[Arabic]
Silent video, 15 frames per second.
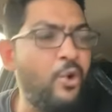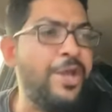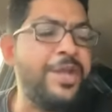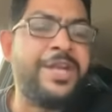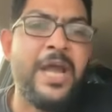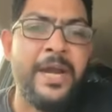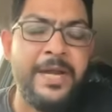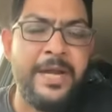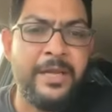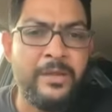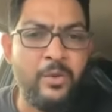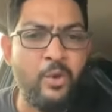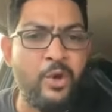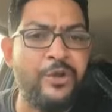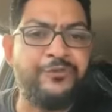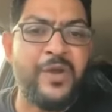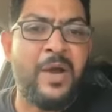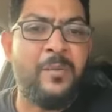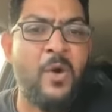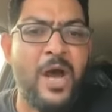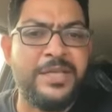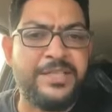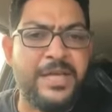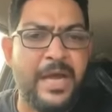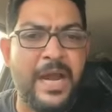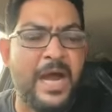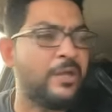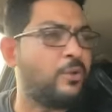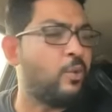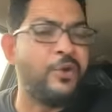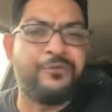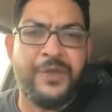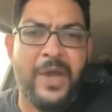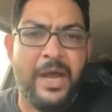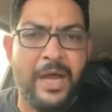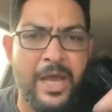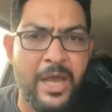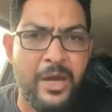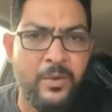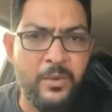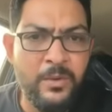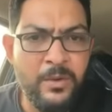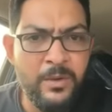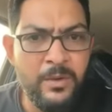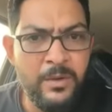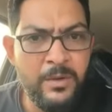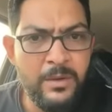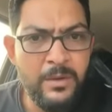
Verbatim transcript: ويجند ويفتح معسكرات ويفتح غيره